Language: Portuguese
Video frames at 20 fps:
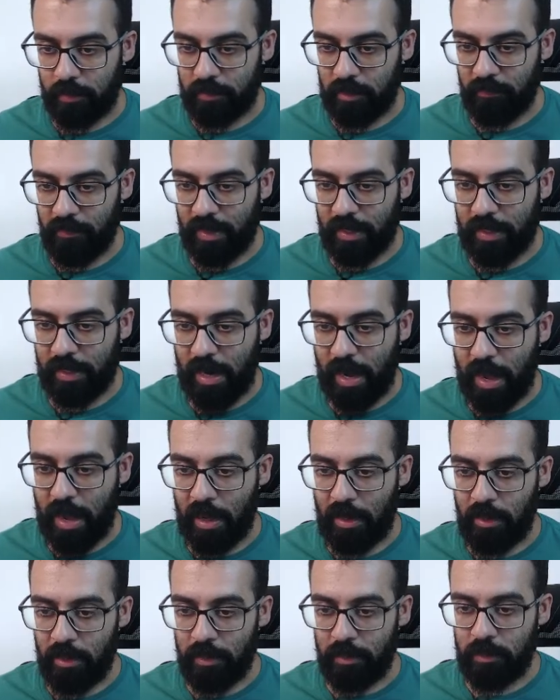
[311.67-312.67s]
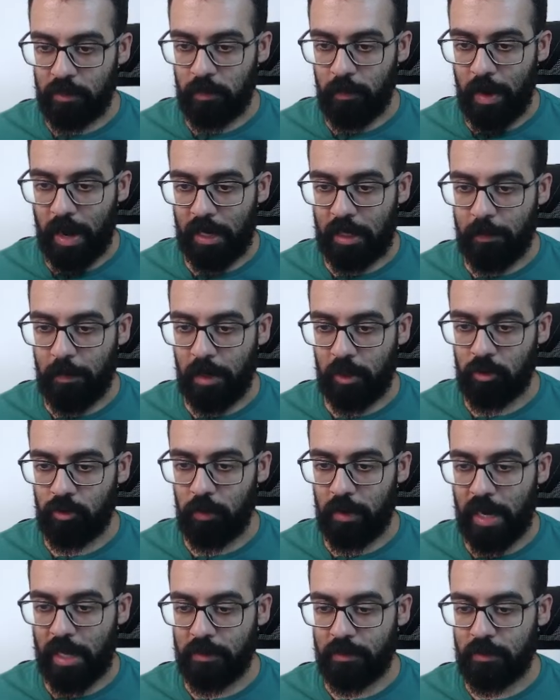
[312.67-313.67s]
Você vem cá, desmarca o Banco do
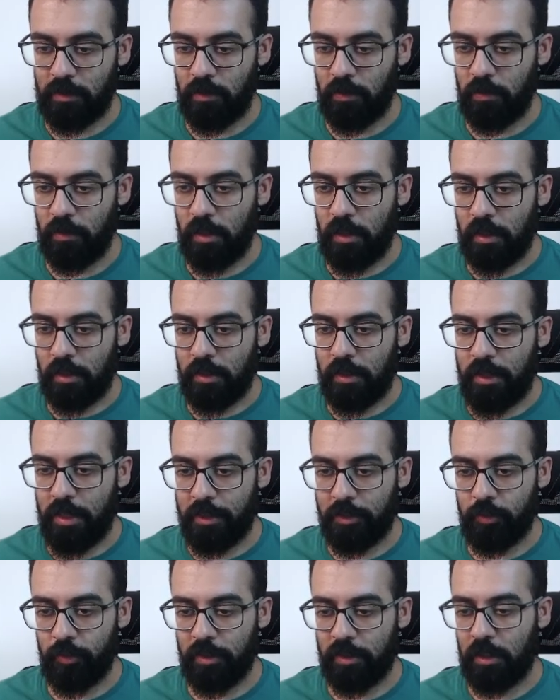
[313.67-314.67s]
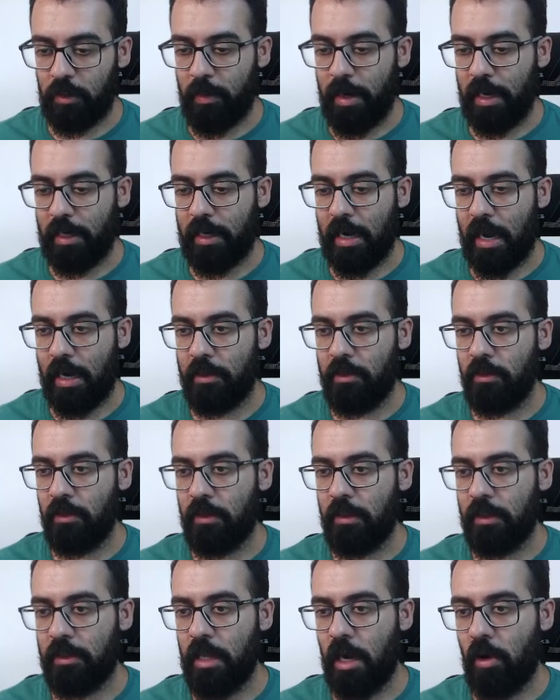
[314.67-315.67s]
Brasil, deixa o Inter marcado
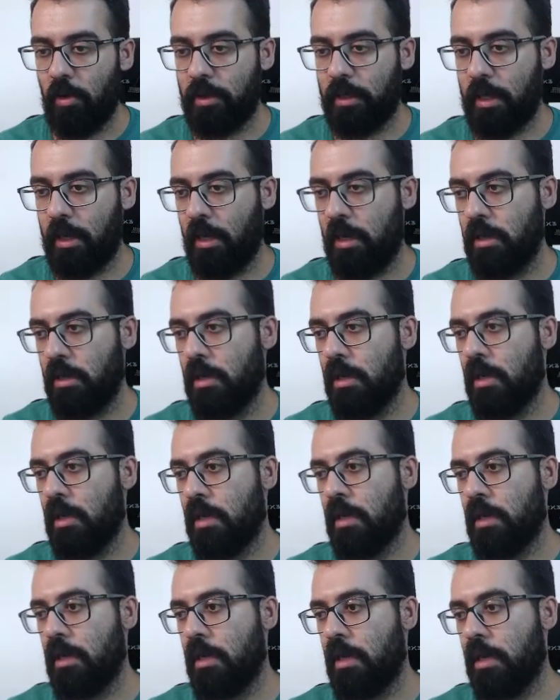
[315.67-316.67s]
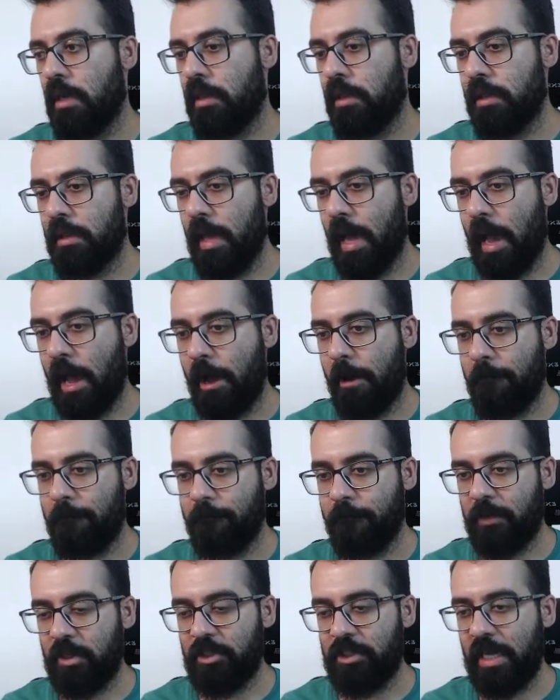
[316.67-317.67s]
e dá OK e tá
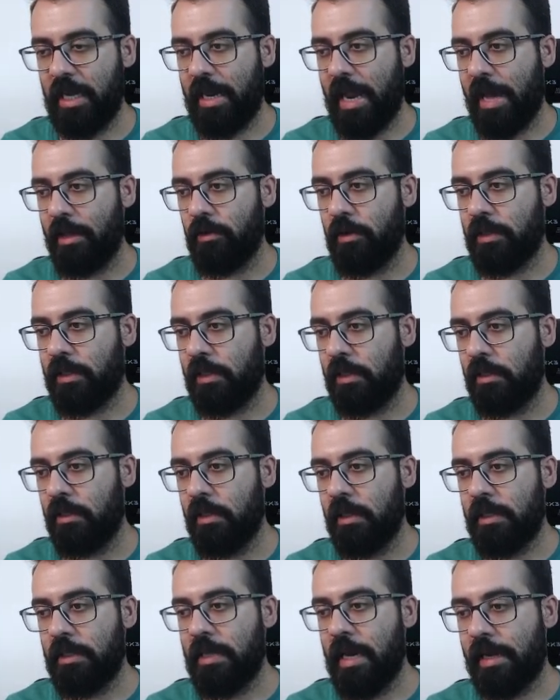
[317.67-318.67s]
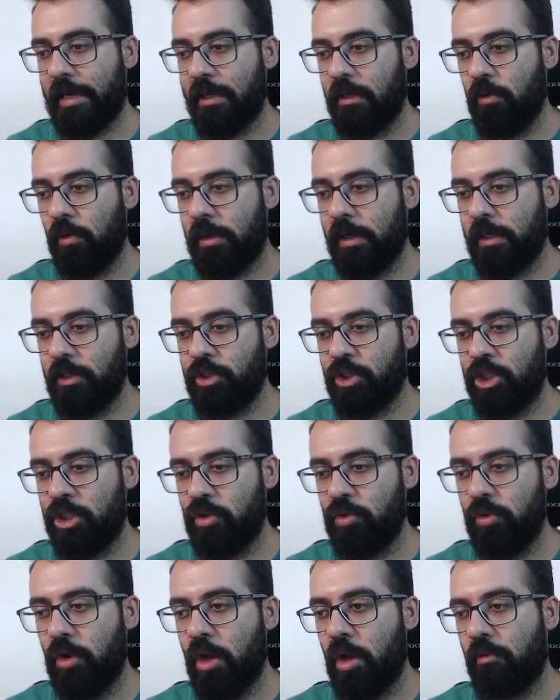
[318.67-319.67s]
gerado aqui. E aqui no
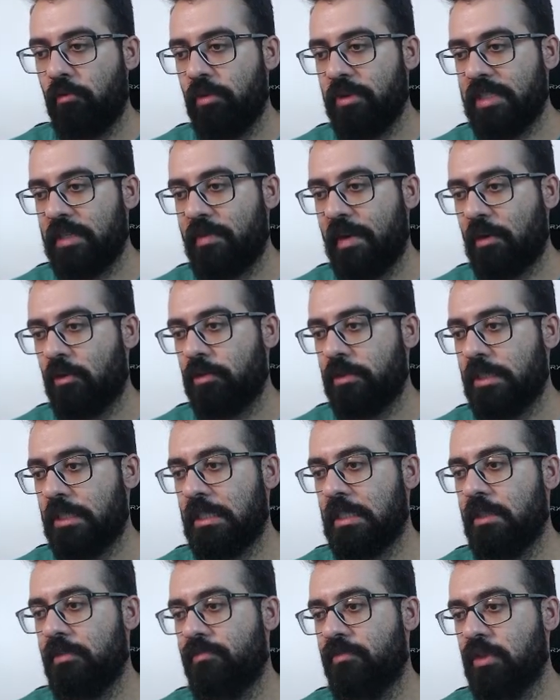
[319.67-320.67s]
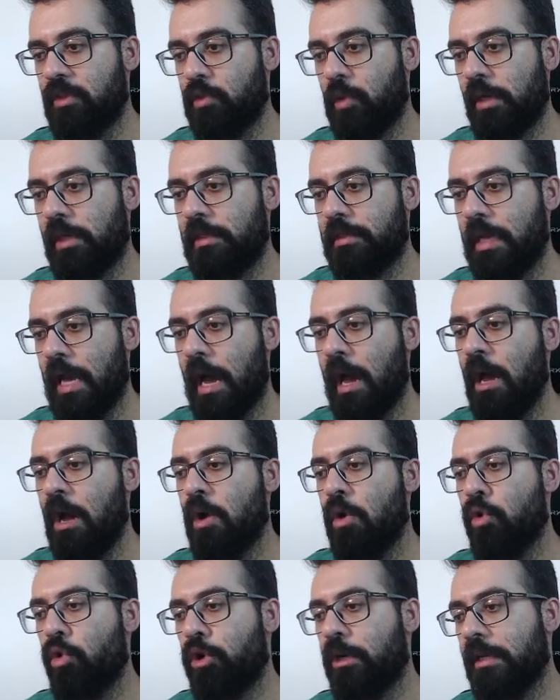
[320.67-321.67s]
cantinho você vai conseguir visualizar
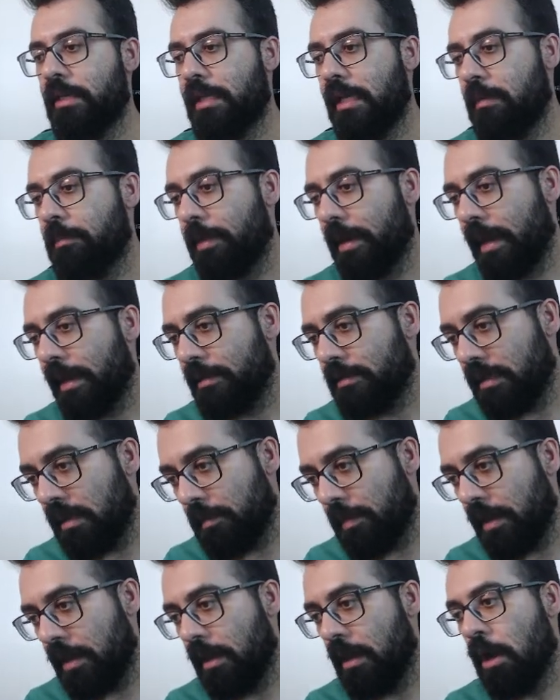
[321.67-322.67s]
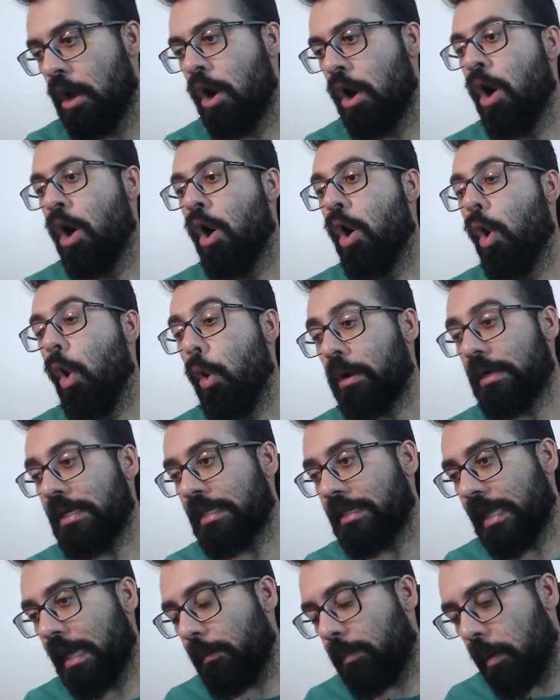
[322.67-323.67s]
o que tem para receber, o que
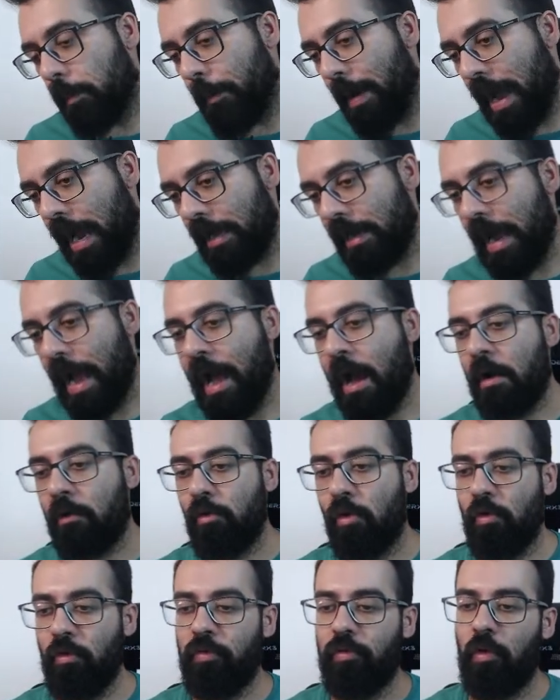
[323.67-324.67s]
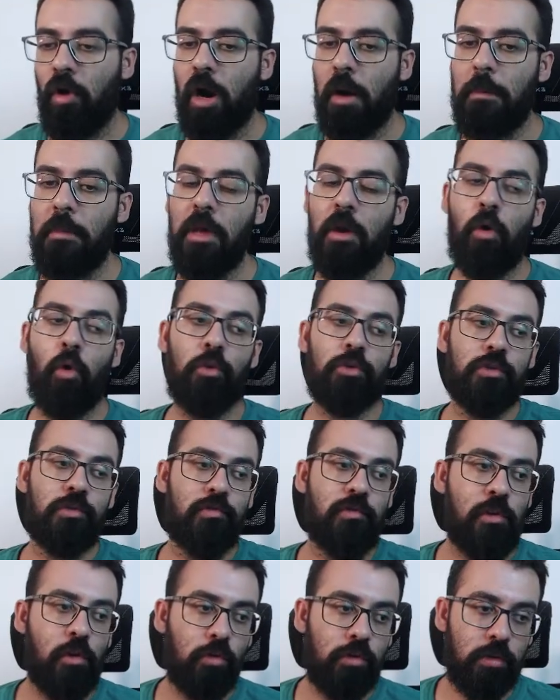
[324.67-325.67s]
tem para pagar, conforme os
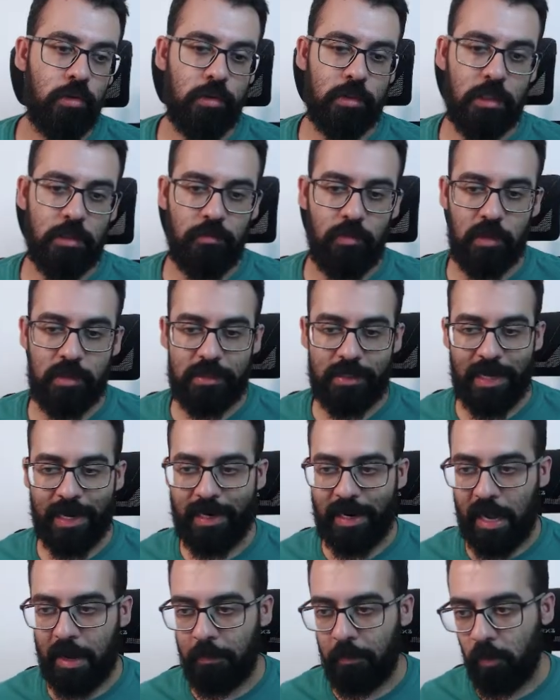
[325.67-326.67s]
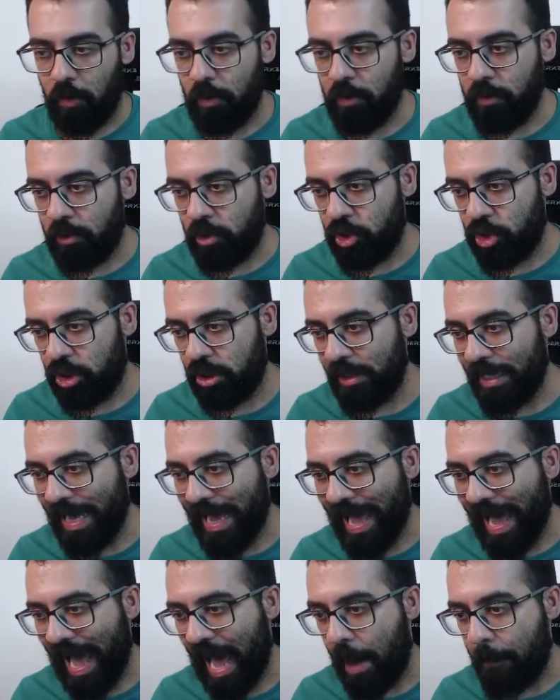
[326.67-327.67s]
filtros que você acabou de
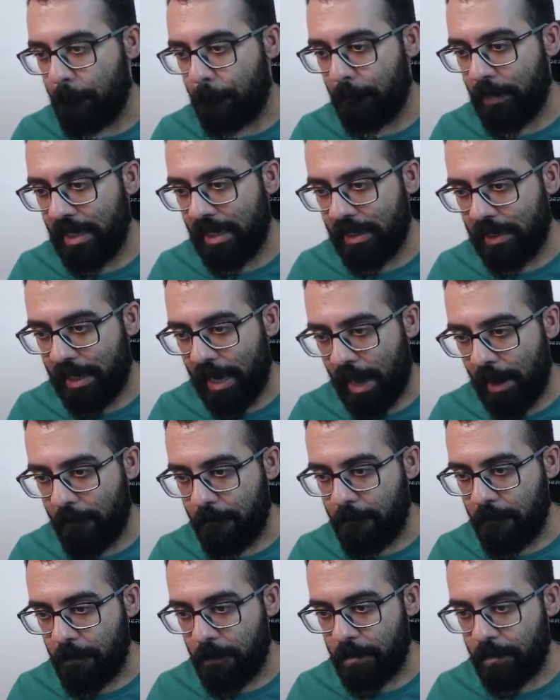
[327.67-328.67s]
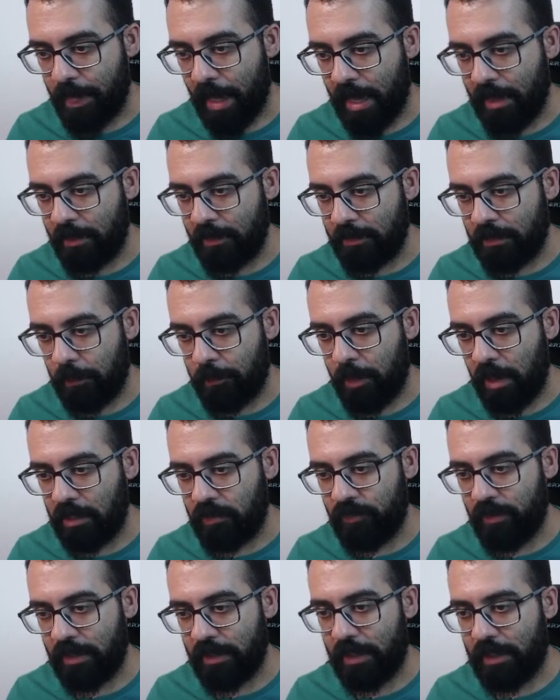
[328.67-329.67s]
aplicar, tá? Você pode
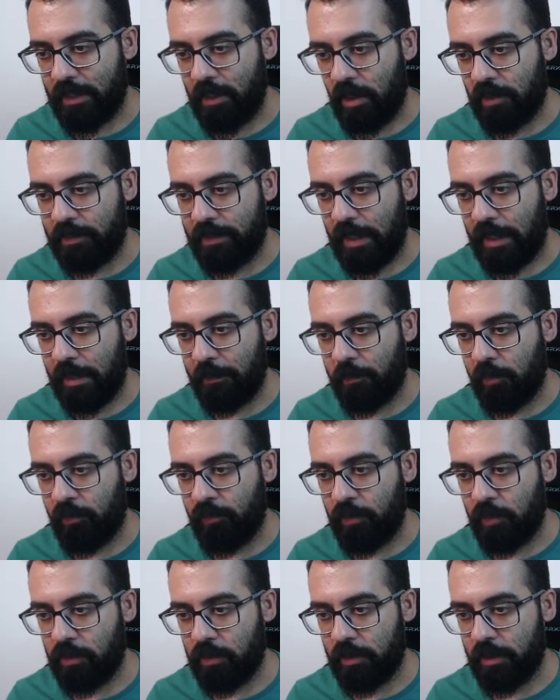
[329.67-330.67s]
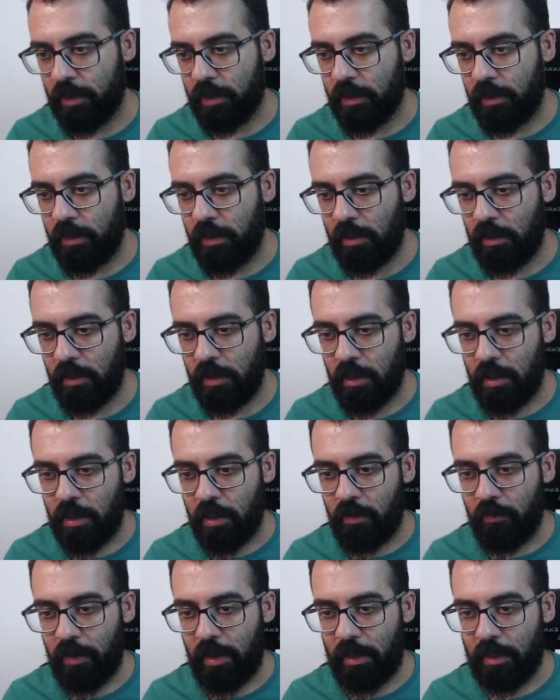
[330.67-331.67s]
vir aqui, ó, você limpa o filtro daqui,
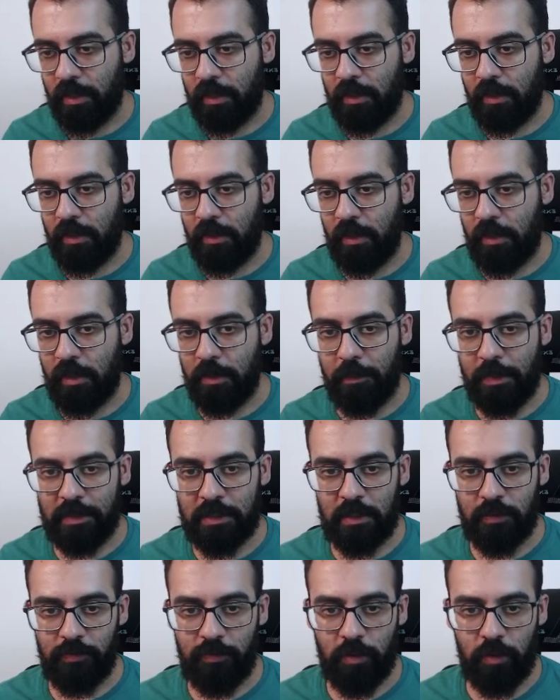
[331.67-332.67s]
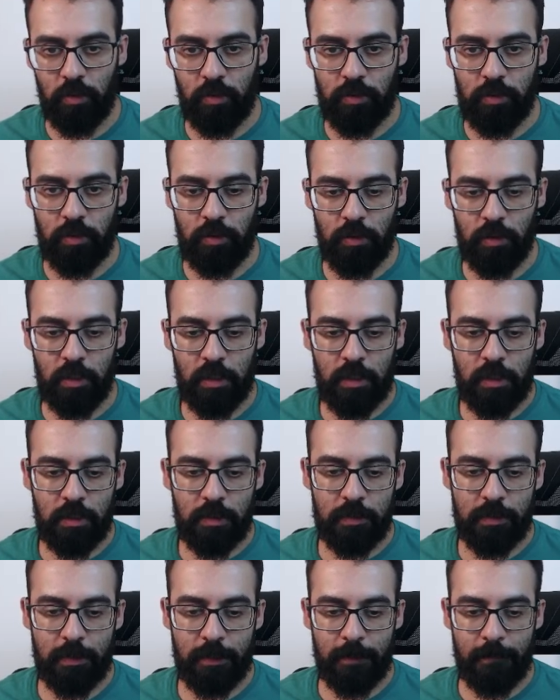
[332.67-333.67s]
vem aqui, limpa esse filtro,
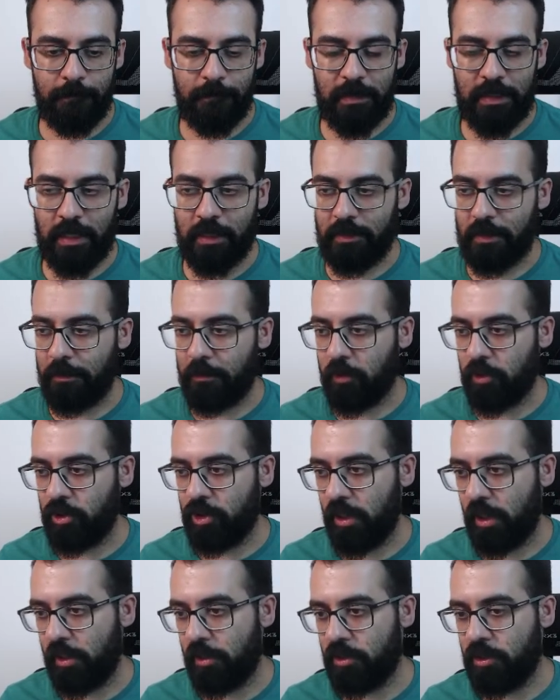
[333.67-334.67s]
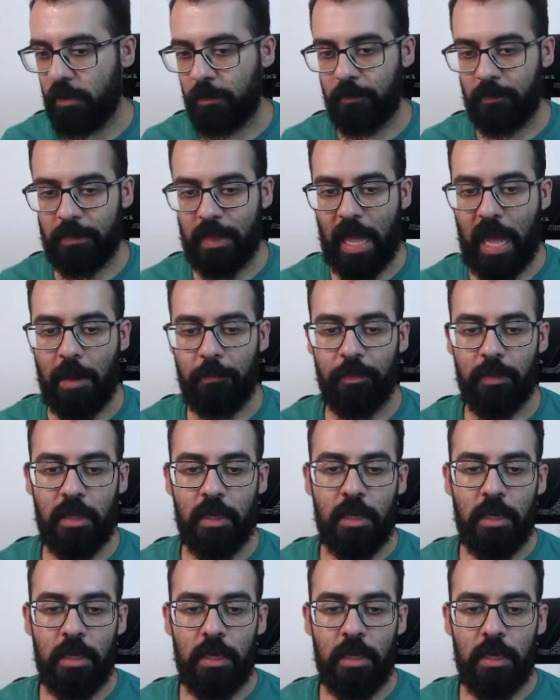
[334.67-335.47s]
né? E assim por diante, tá?